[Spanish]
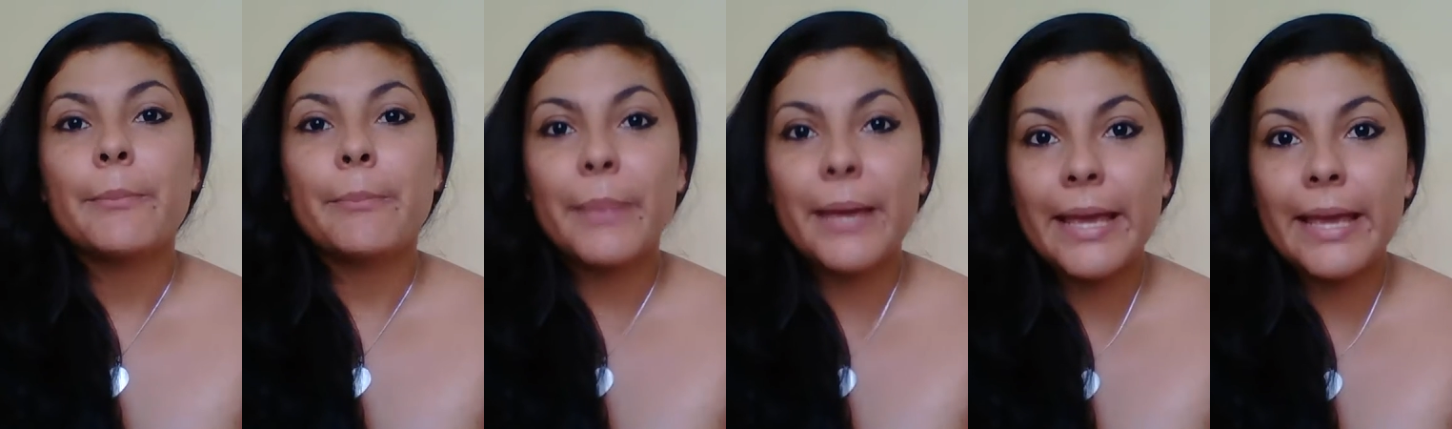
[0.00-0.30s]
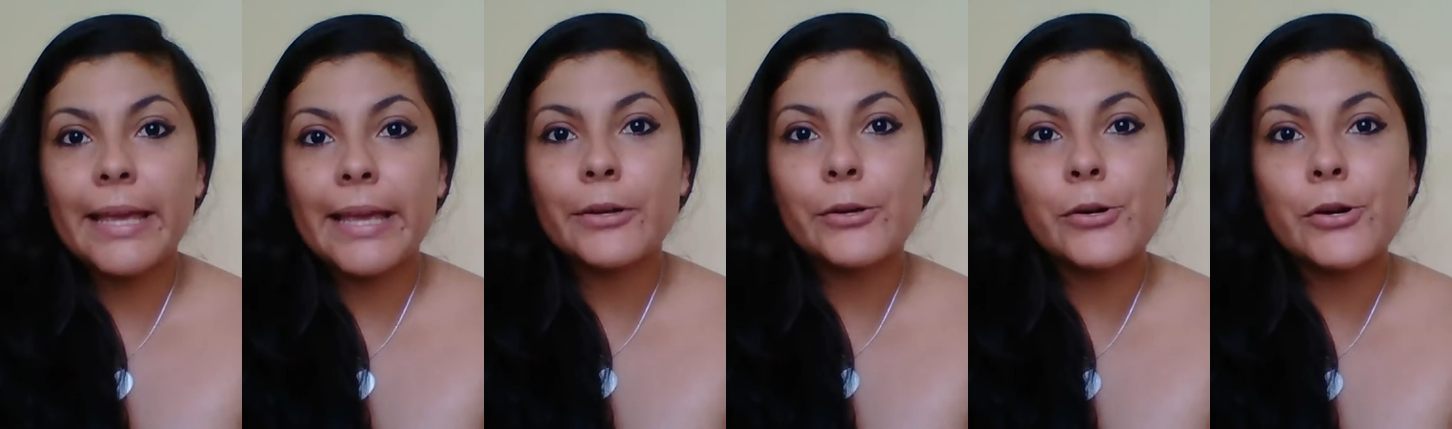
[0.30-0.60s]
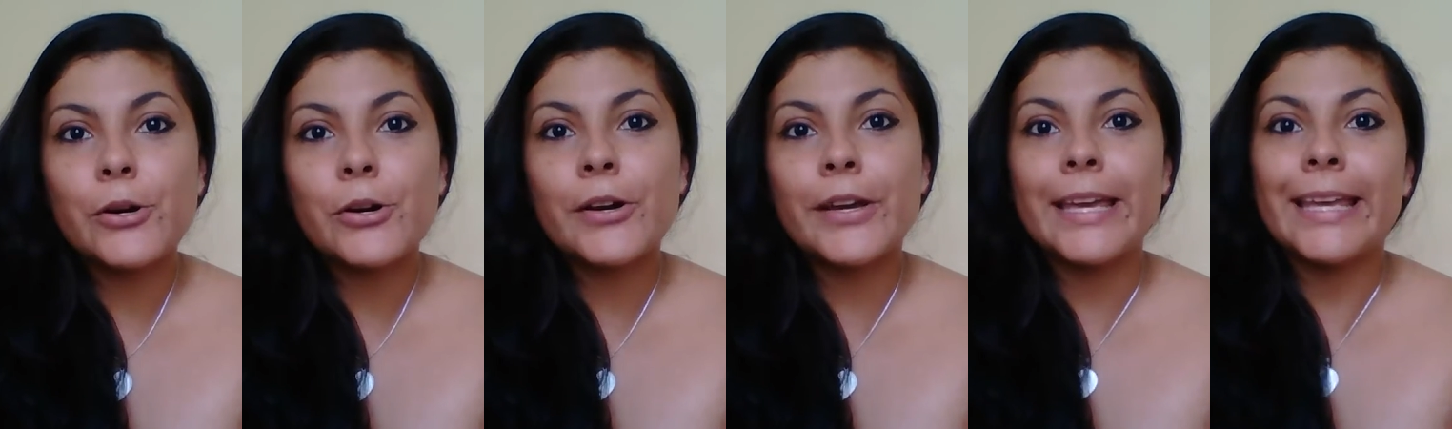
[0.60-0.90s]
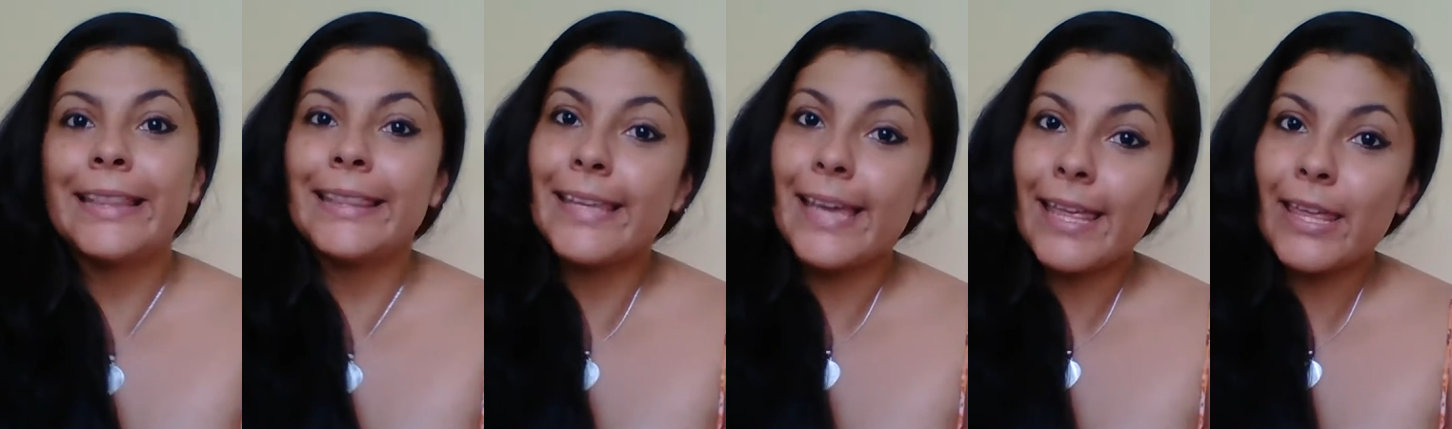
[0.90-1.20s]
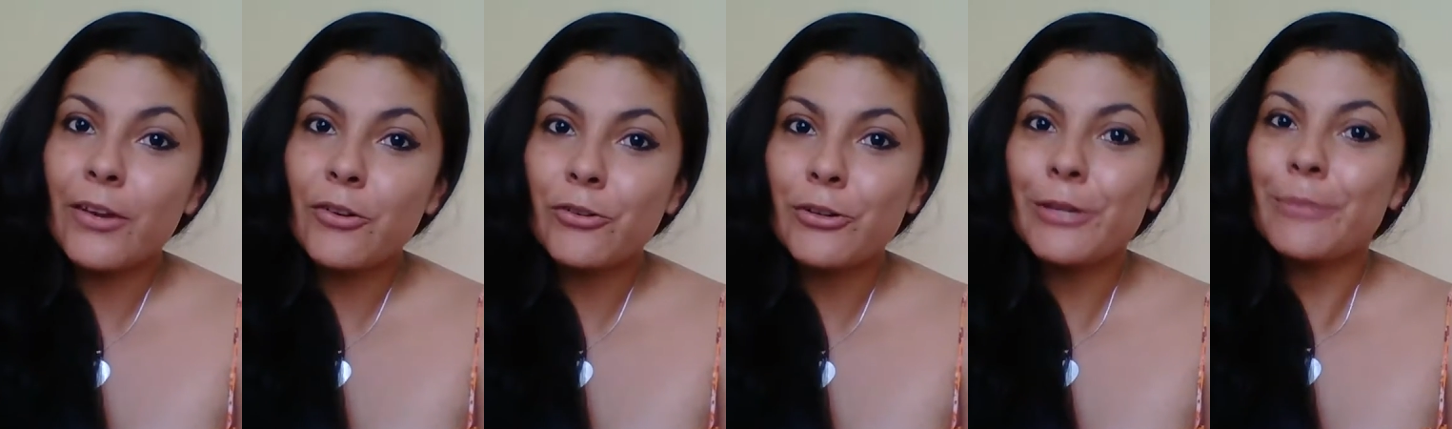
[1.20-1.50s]
pero el día
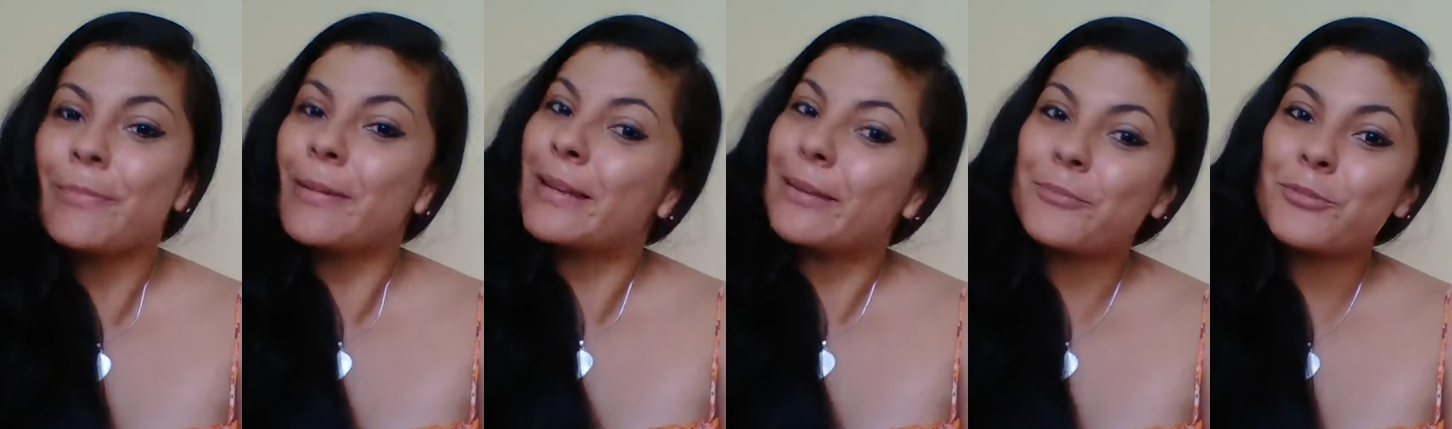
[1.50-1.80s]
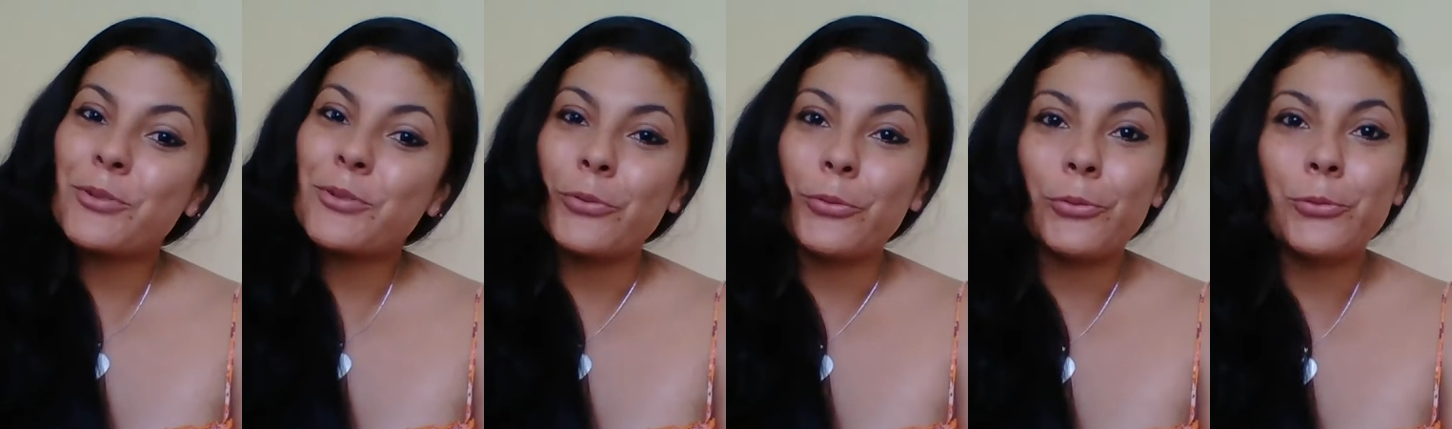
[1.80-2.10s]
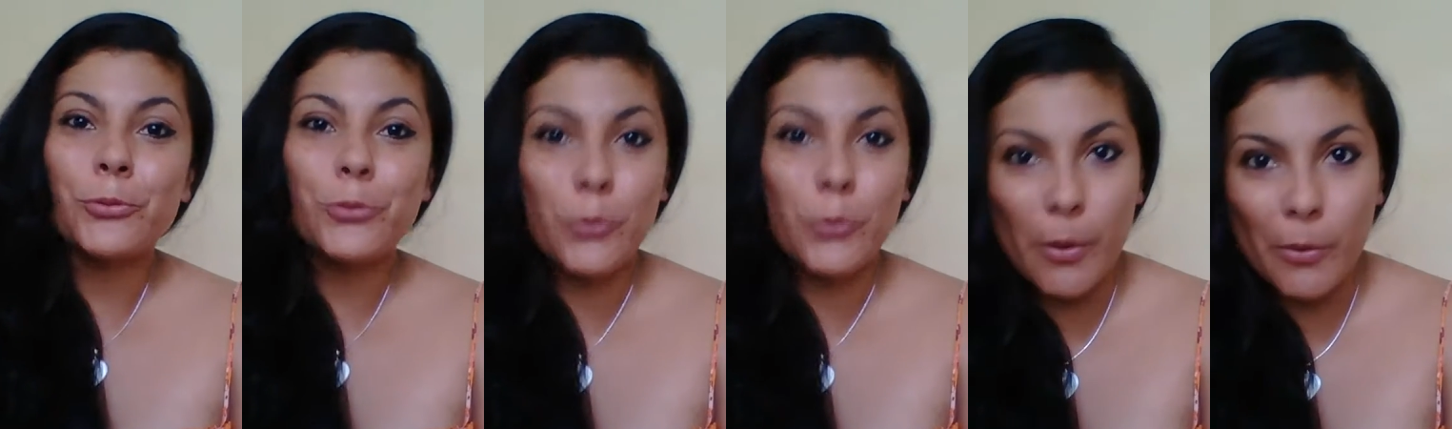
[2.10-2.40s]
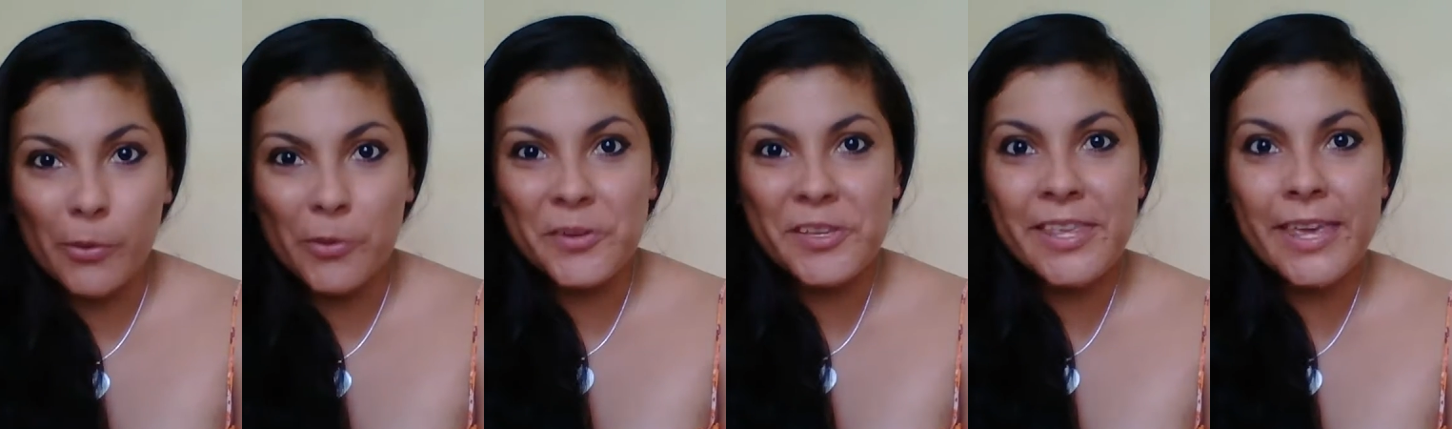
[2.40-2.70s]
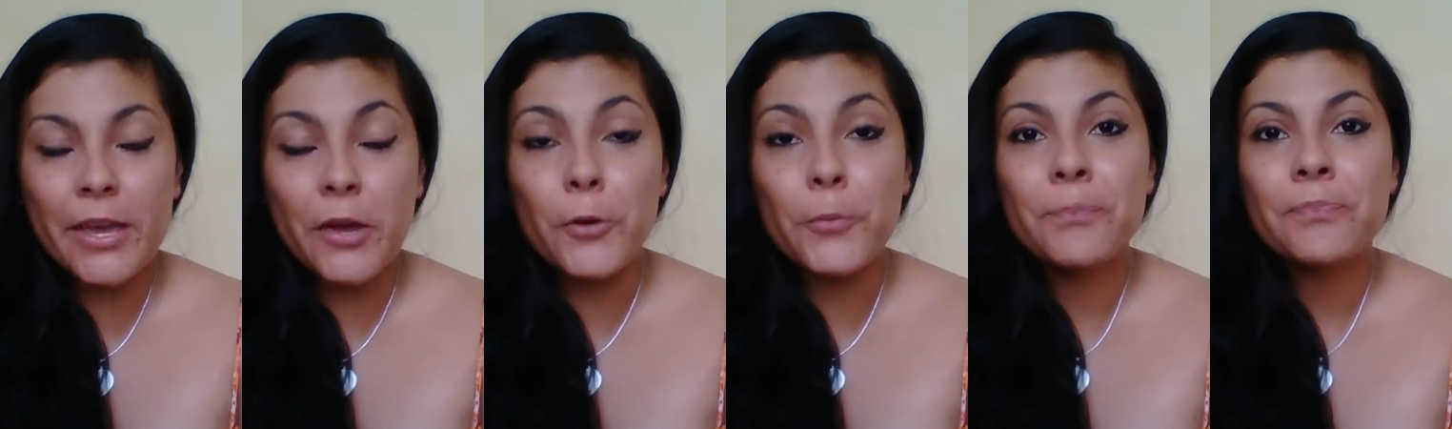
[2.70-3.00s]
de hoy venimos con un nuevo
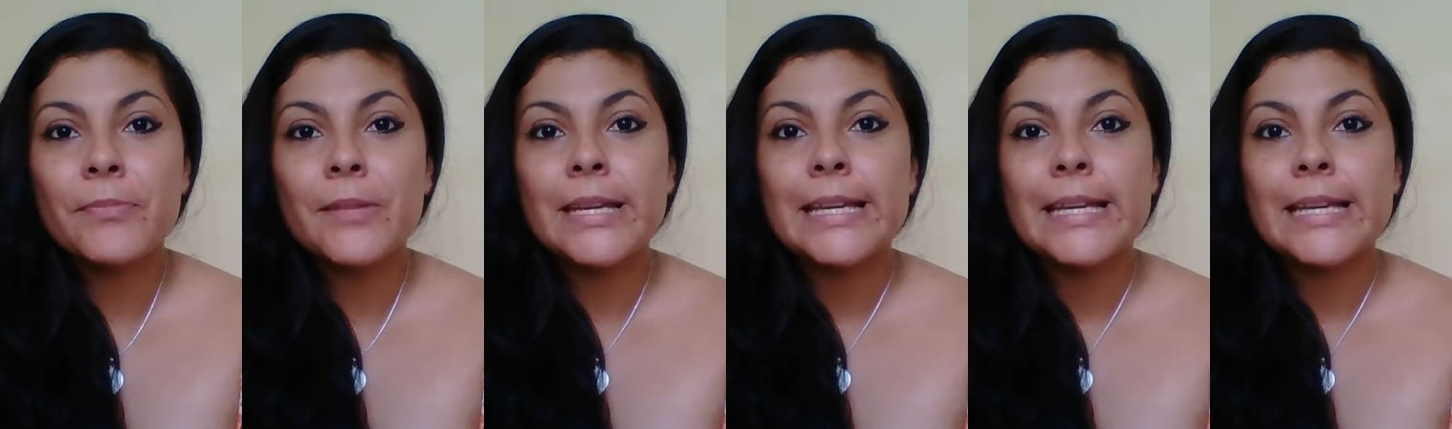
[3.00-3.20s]
video,